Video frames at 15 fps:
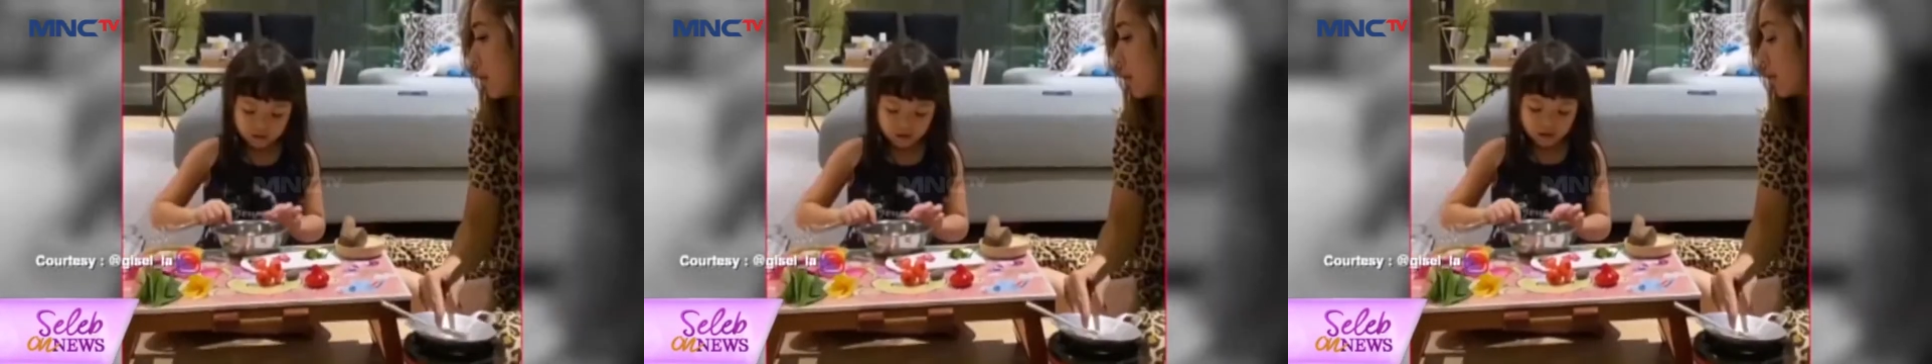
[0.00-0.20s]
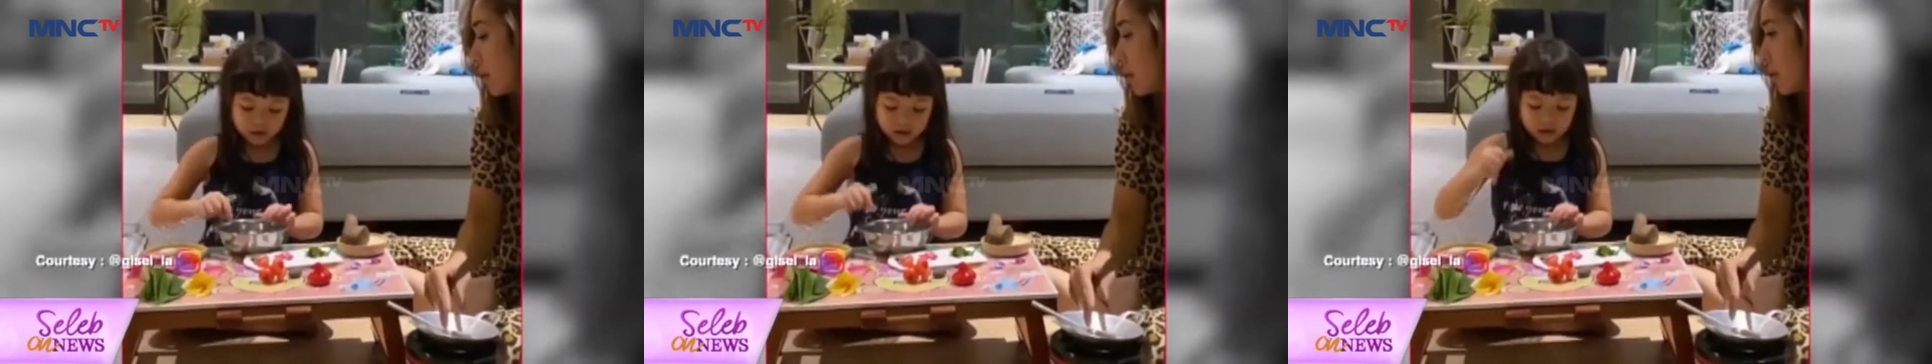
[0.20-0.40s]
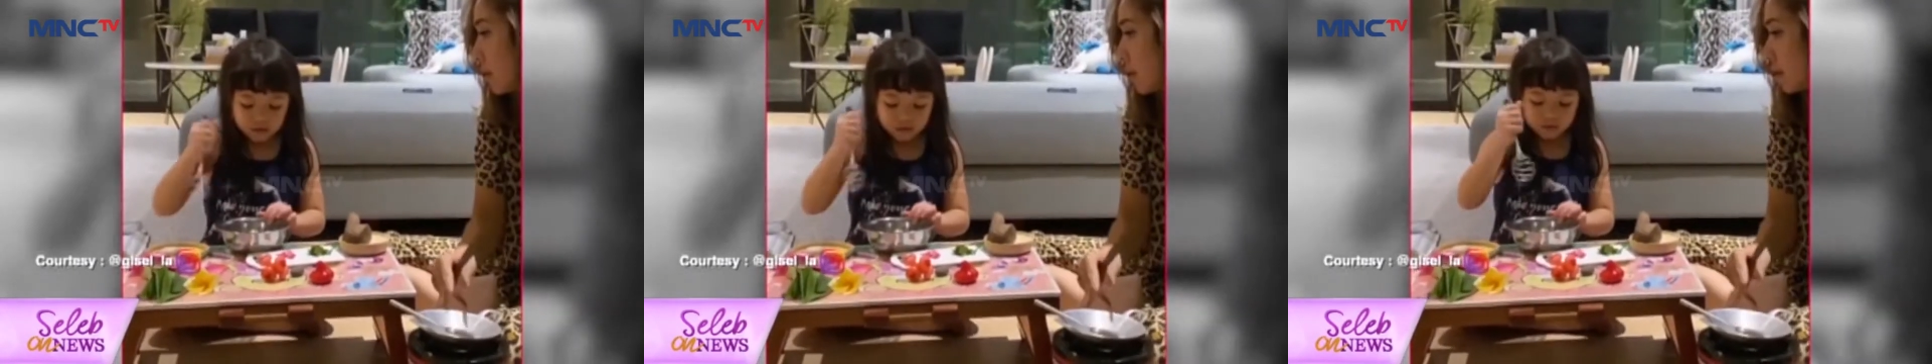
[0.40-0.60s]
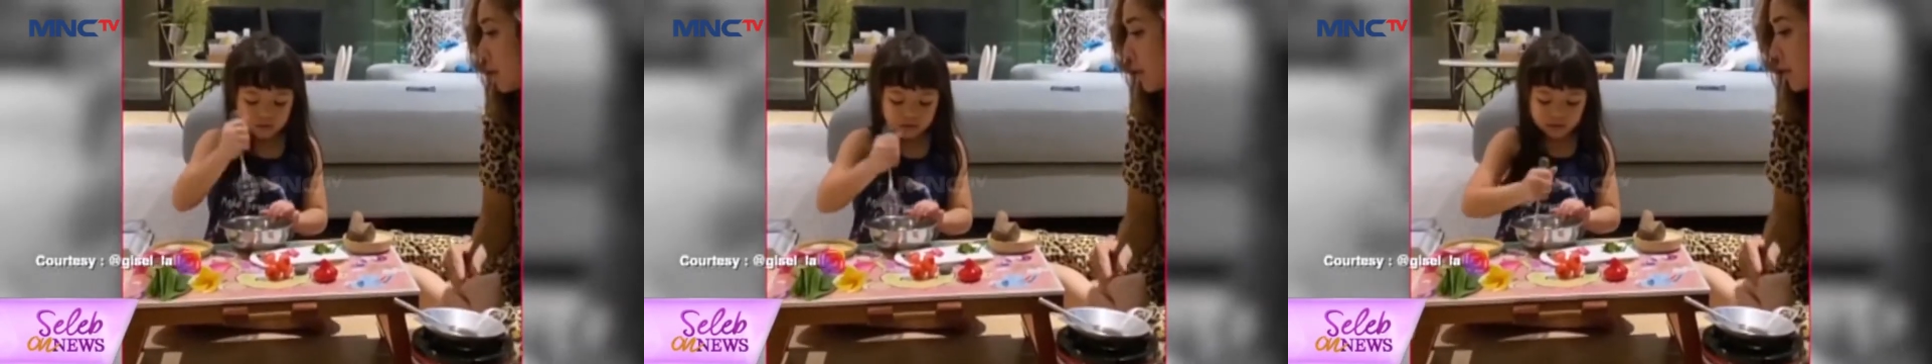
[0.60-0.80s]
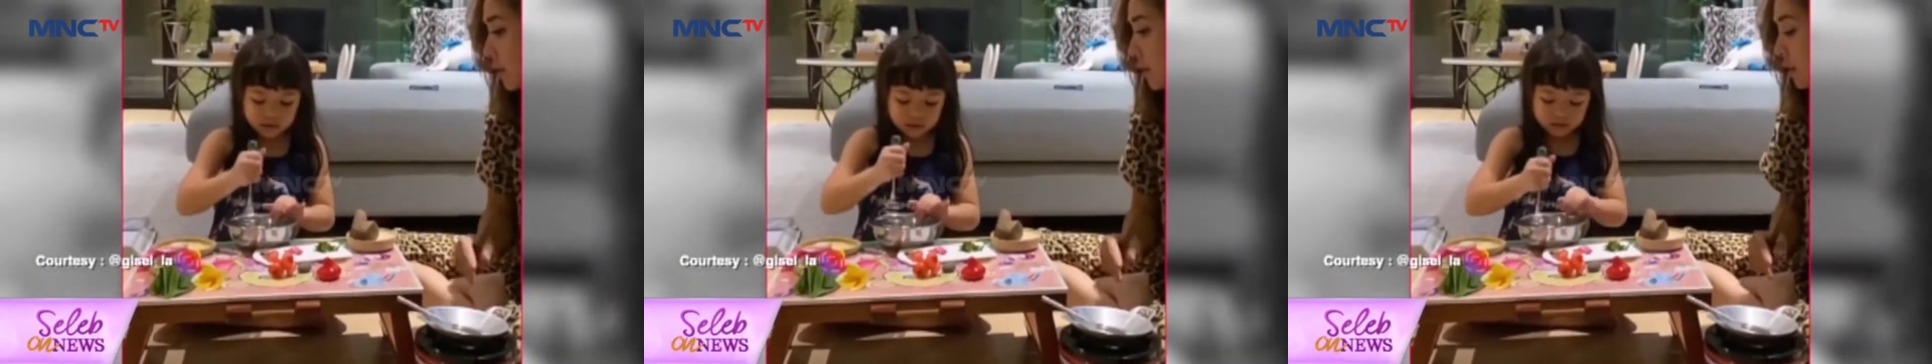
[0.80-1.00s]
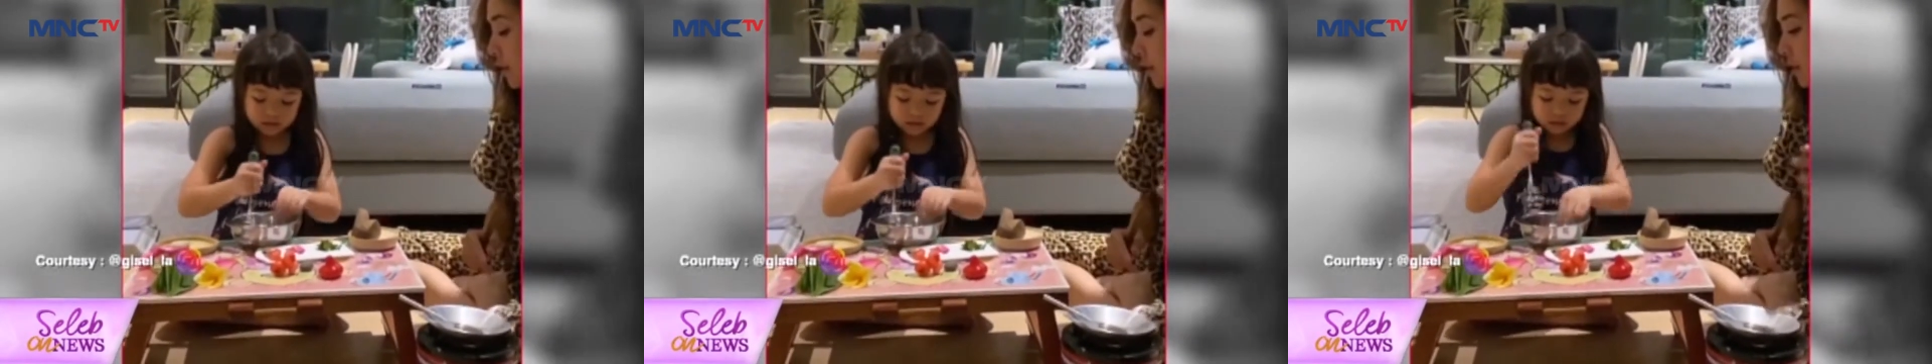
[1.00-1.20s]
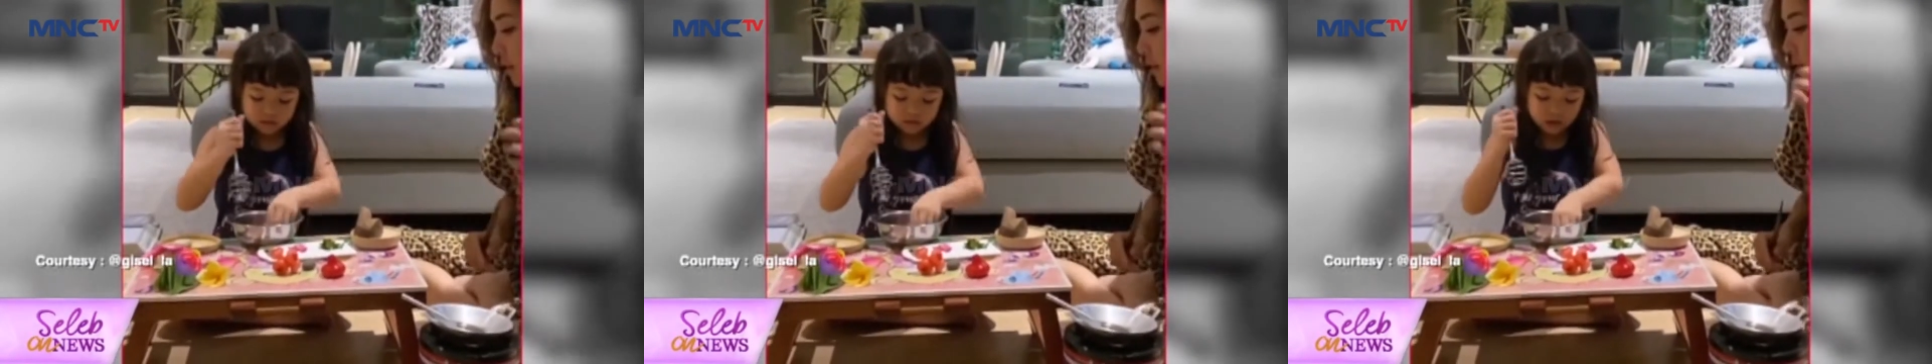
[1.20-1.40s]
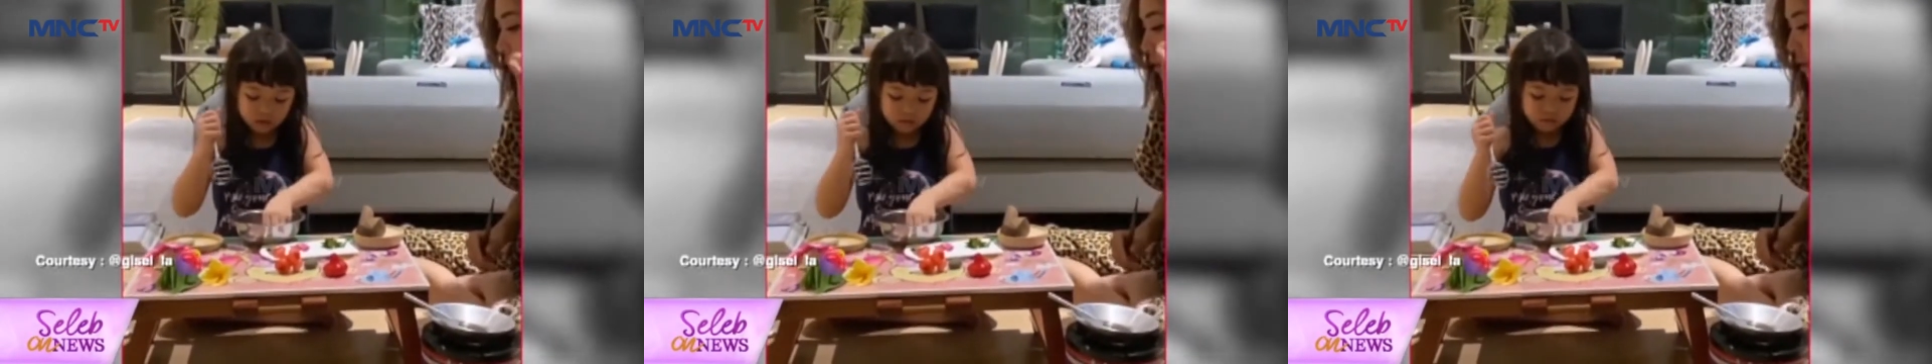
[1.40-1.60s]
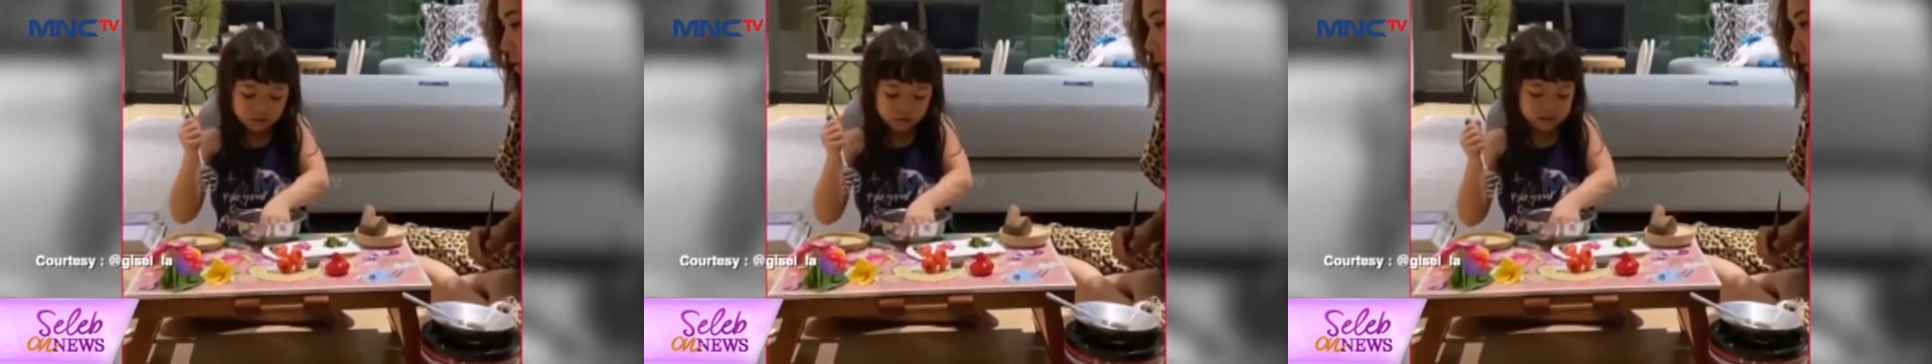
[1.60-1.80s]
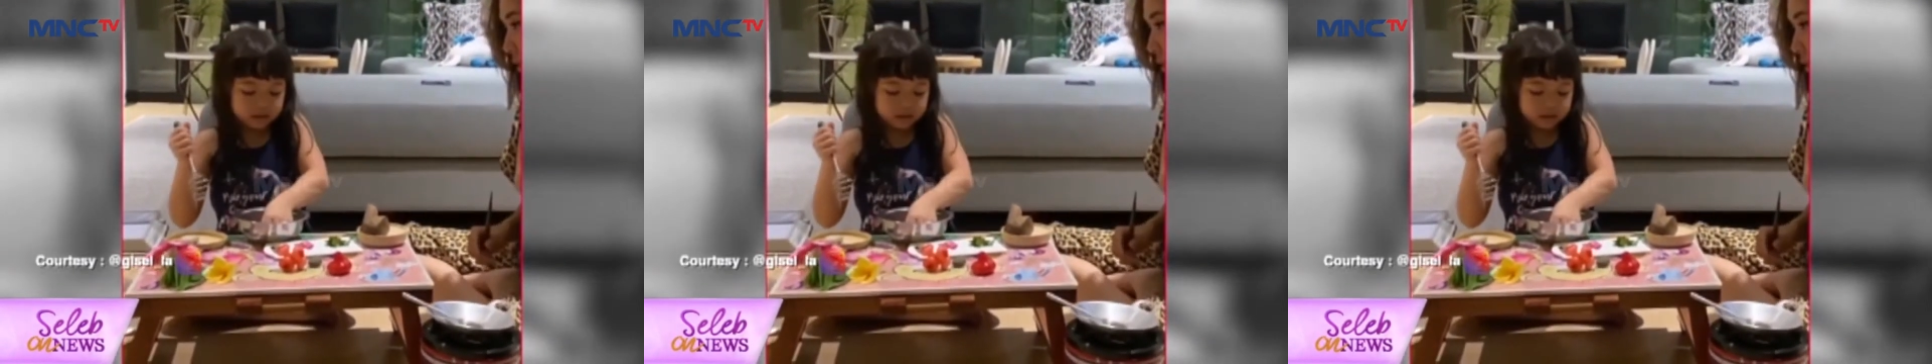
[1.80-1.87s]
aku gini terus aku